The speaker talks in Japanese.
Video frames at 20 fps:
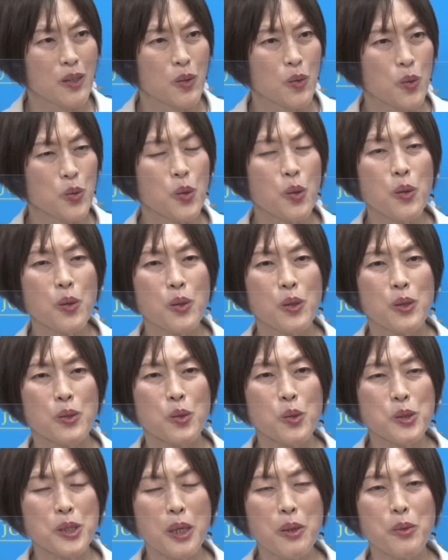この
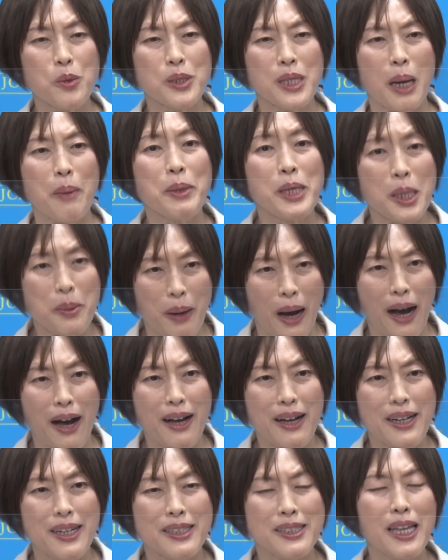路線をやめれば、
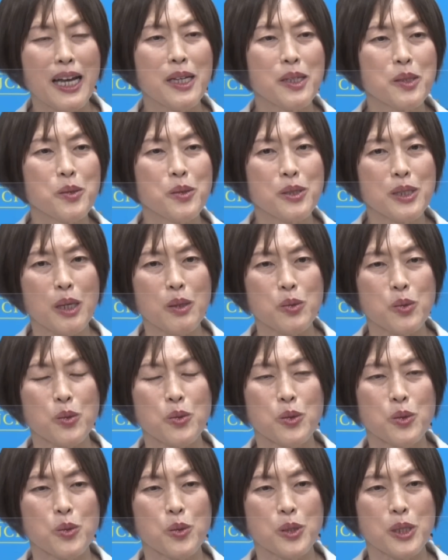大軍拡と
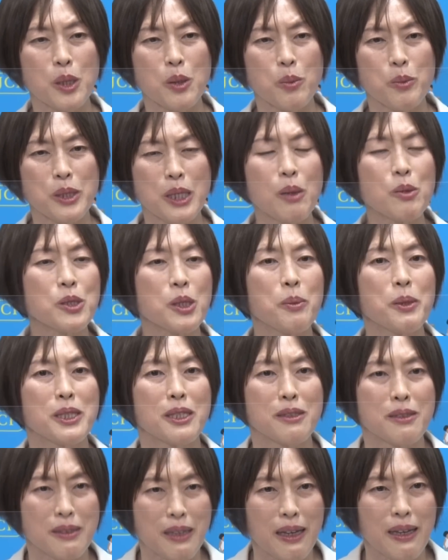いう路線を見直せば
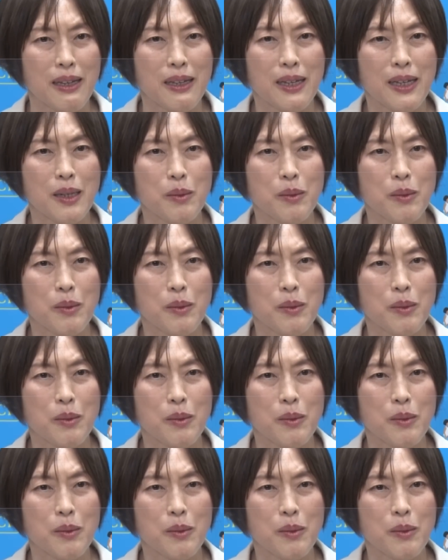ですね、